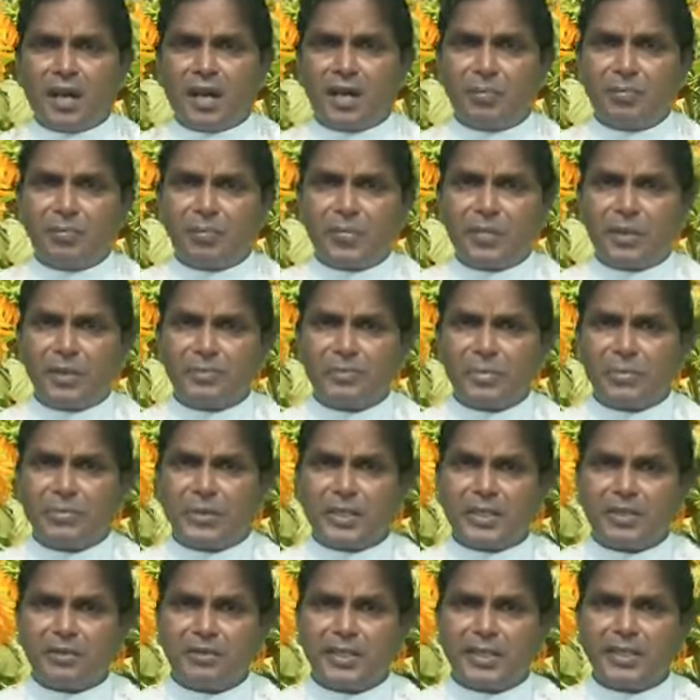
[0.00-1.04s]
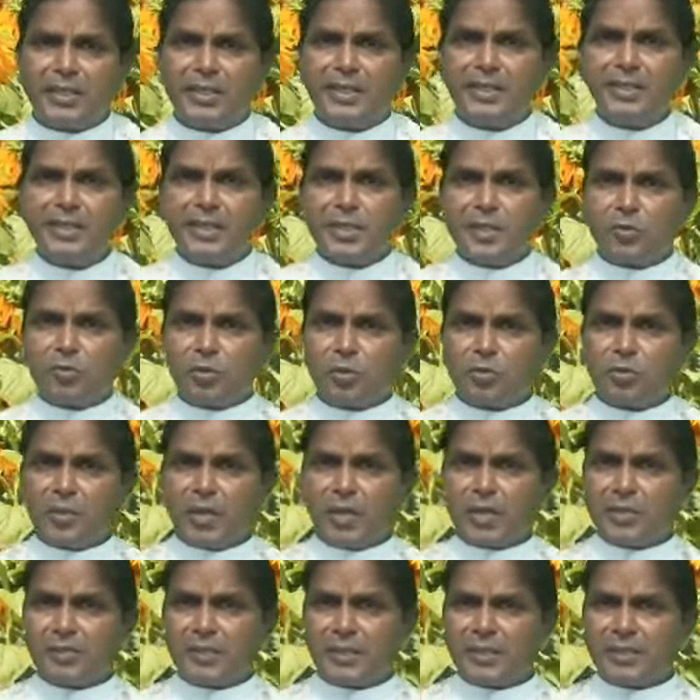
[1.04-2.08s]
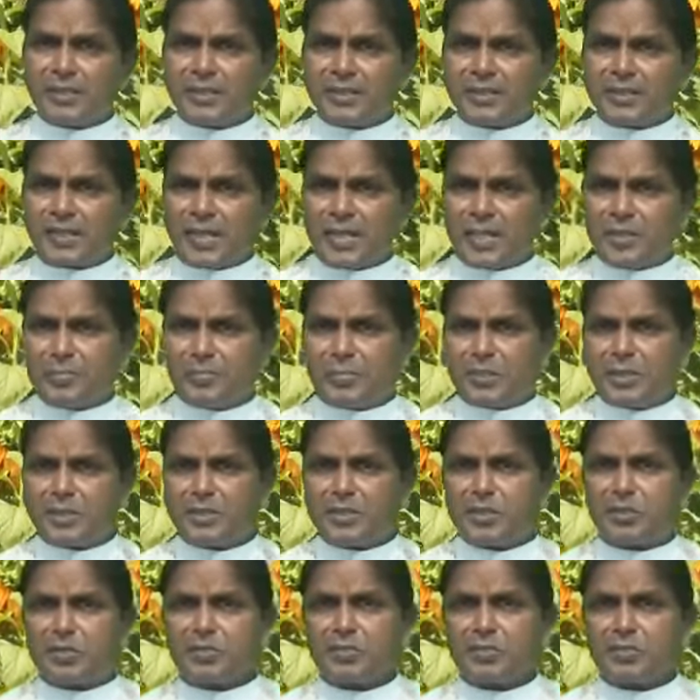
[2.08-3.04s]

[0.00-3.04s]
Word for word: ஆம் அன்புமிக்கலே குருவானவர் அந்த தாயை பார்த்து